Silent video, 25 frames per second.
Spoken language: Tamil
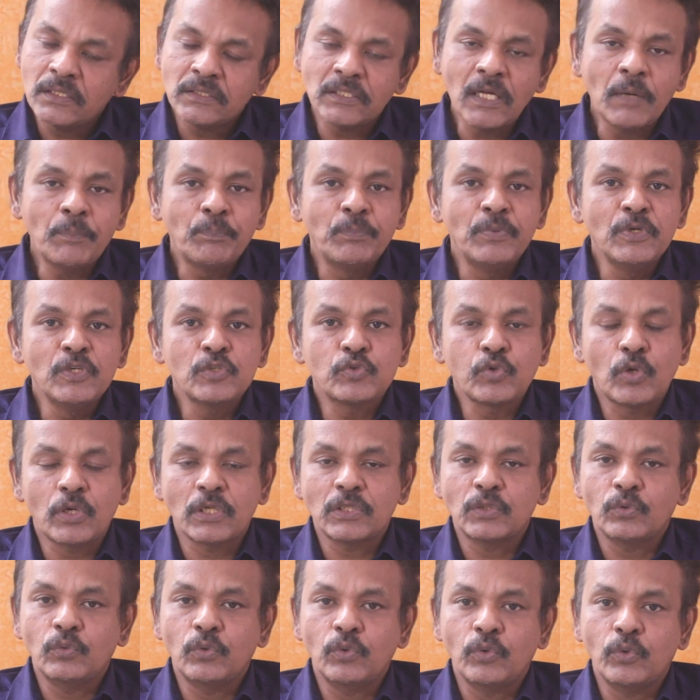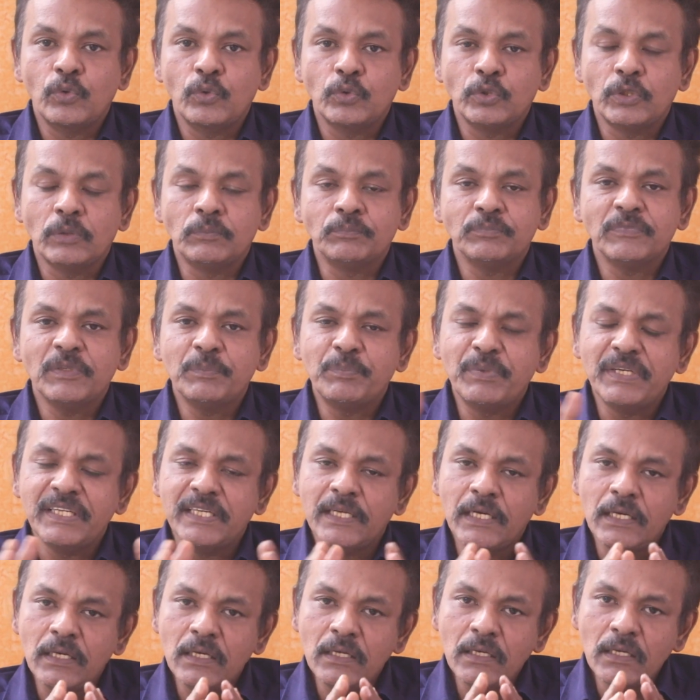தப்புன்னு சொல்கிறதுக்கு ஒரு கூட்டம் இப்படி
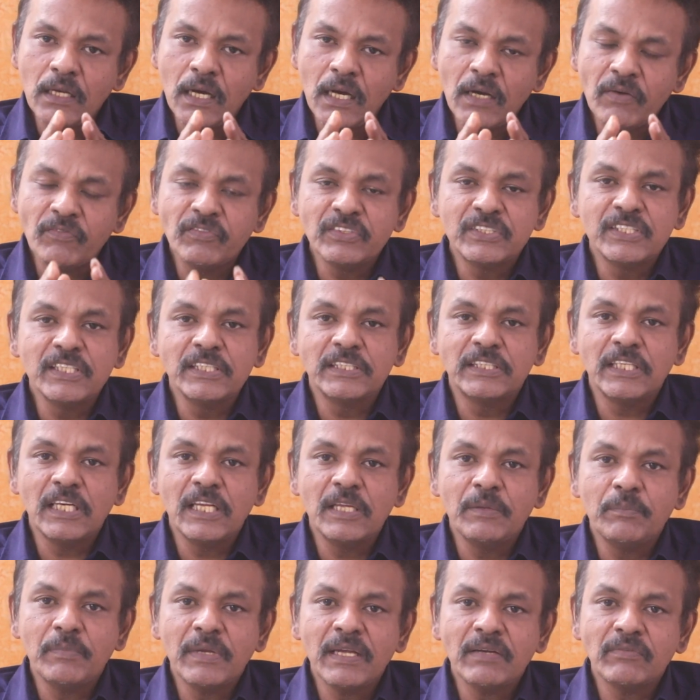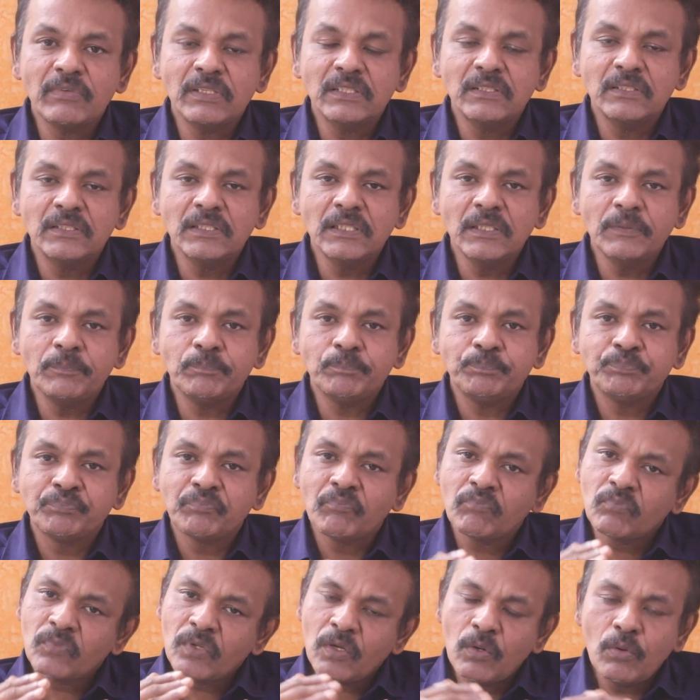எல்லா விஷயத்திலையுமே வந்து
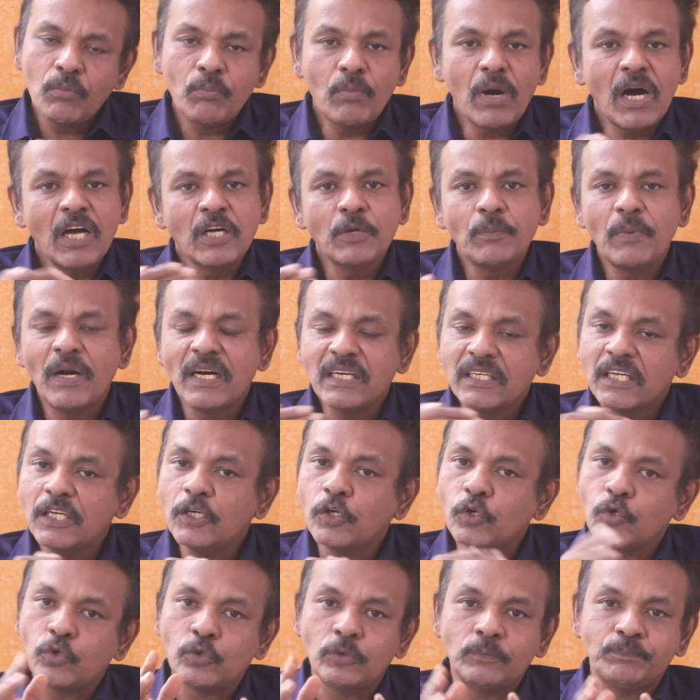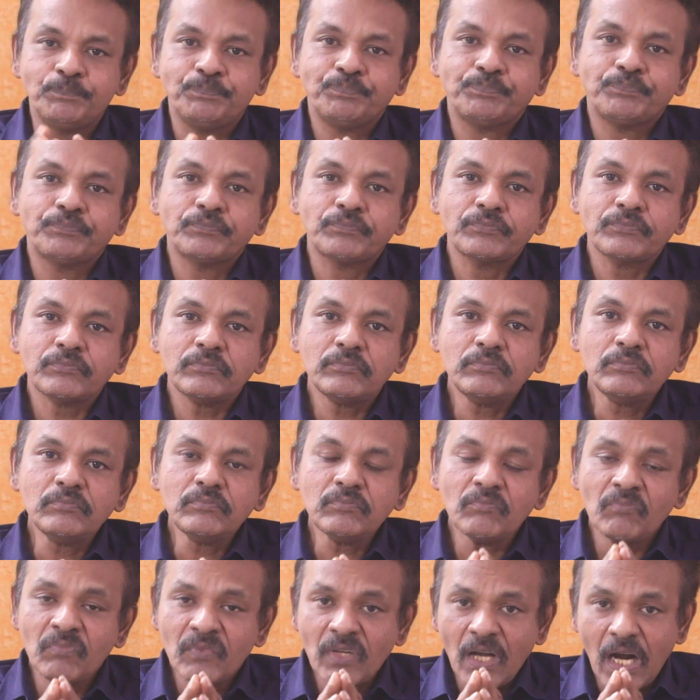மாறுபாடுகள் இருக்கும்
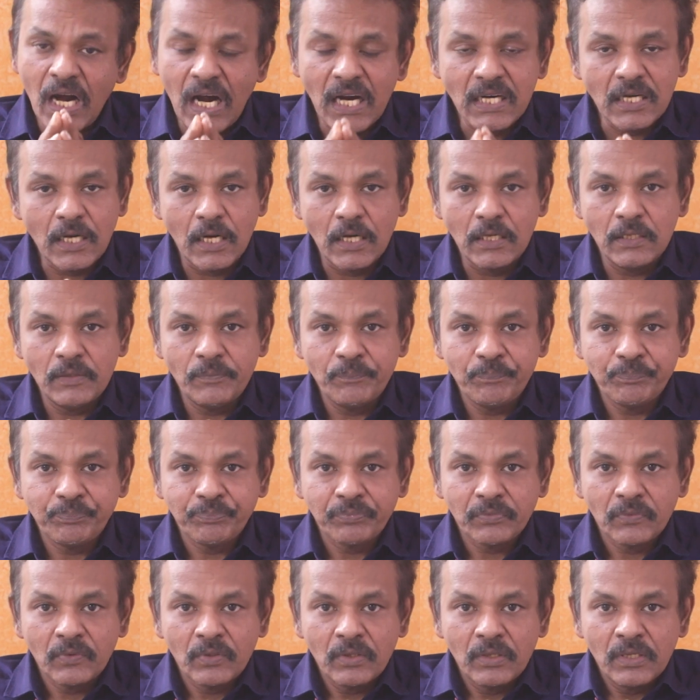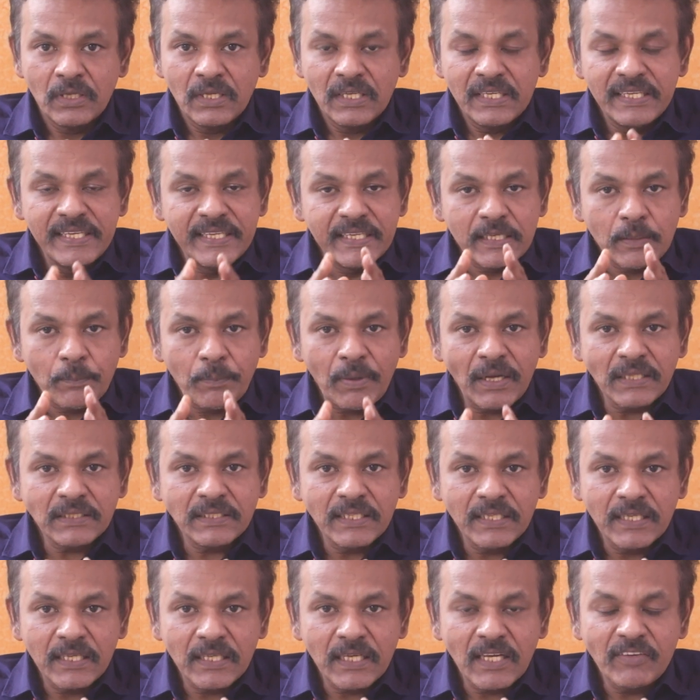ஆனால் நீங்கள்
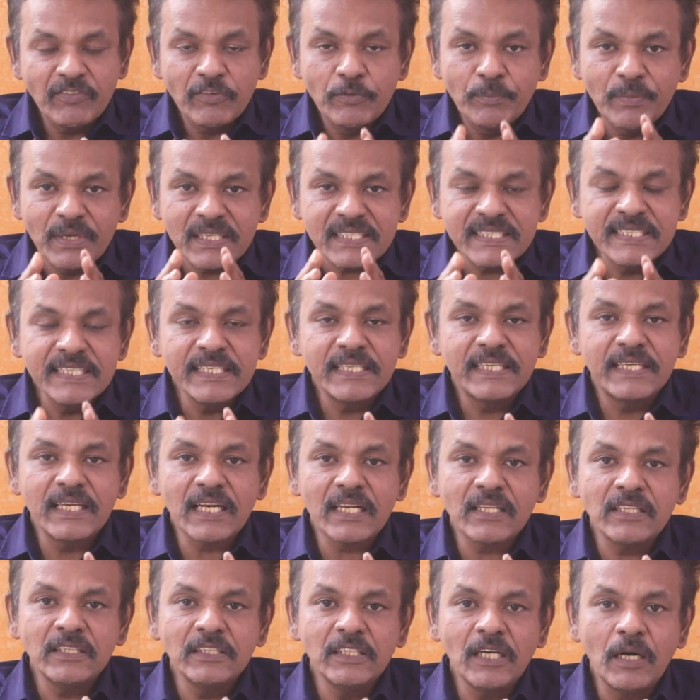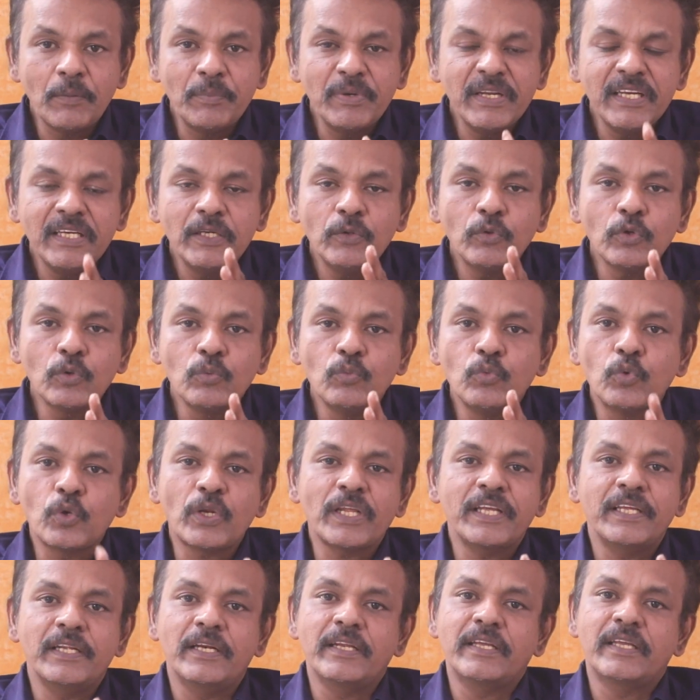பார்த்தீங்கன்னா விமர்சிக்கிறது அப்படின்னு ஒரு
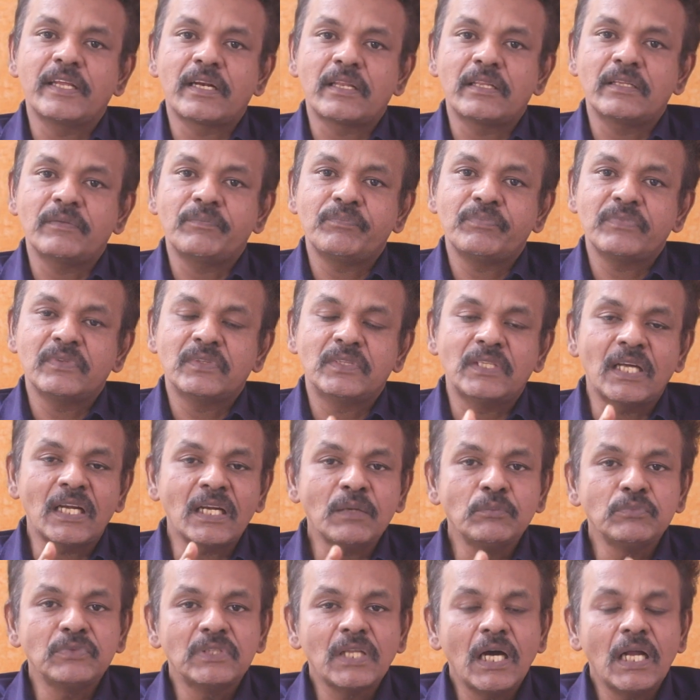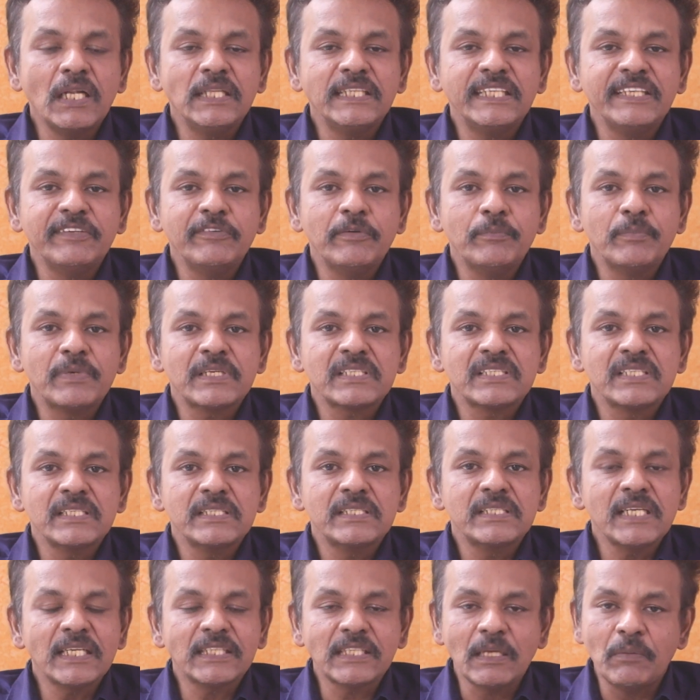முறை இருக்கிறது தரம் தாழ்ந்தி
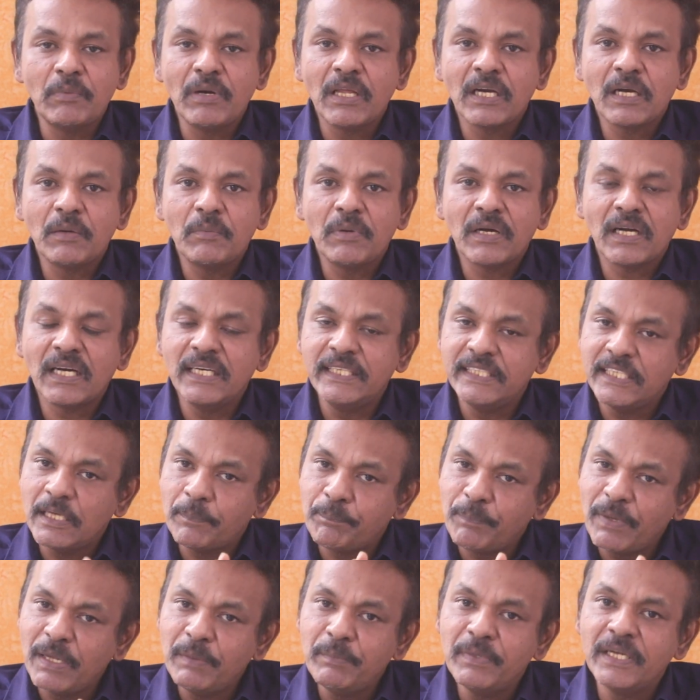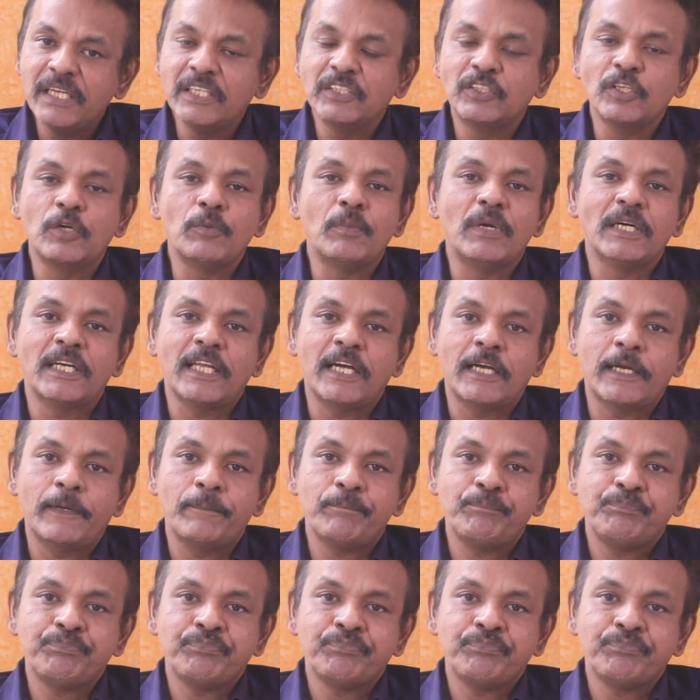விமர்சித்தா தமிழக மக்கள் எப்பயுமே ஏற்றுக்க மாட்டாங்க